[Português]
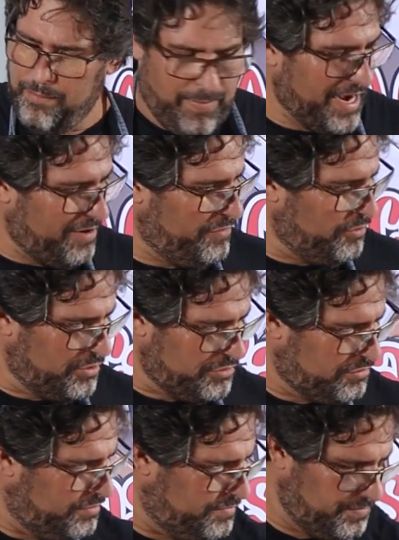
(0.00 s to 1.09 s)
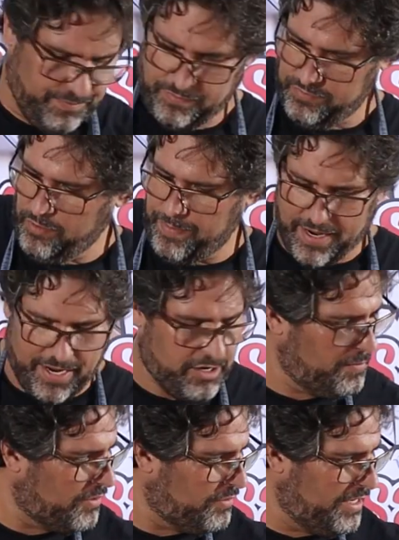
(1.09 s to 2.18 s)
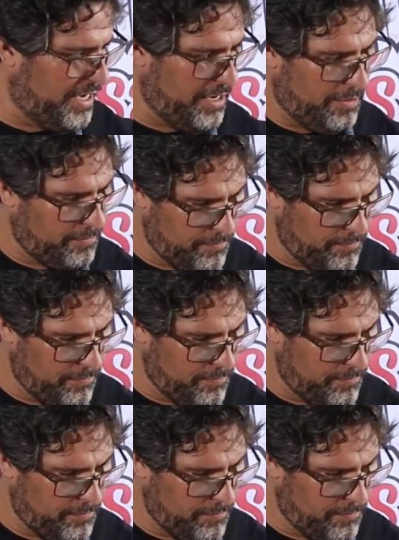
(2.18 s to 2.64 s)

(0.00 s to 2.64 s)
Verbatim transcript: Maravilhoso. Vou pegar aqui uma colher.